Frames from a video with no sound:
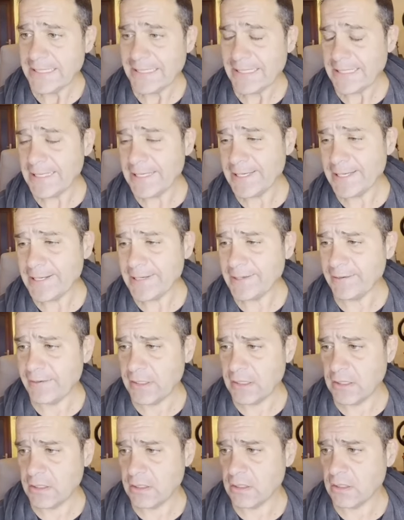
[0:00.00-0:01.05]
E
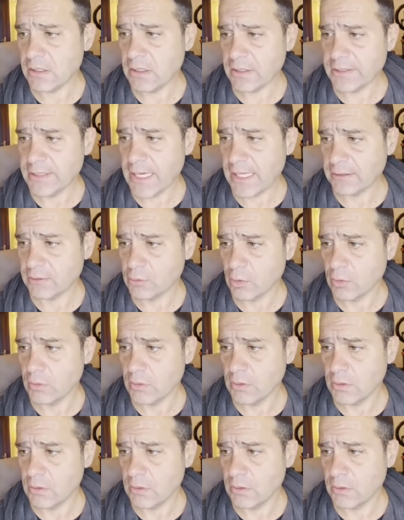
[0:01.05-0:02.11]
uh, che
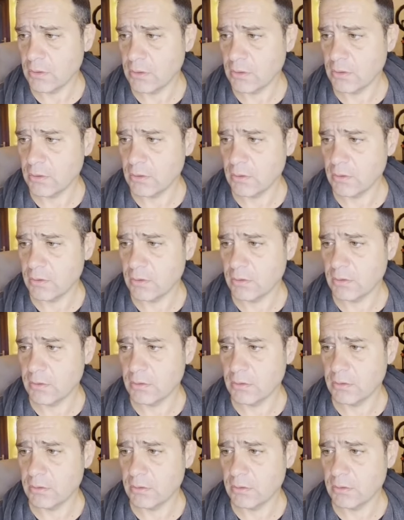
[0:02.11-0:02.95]
altro?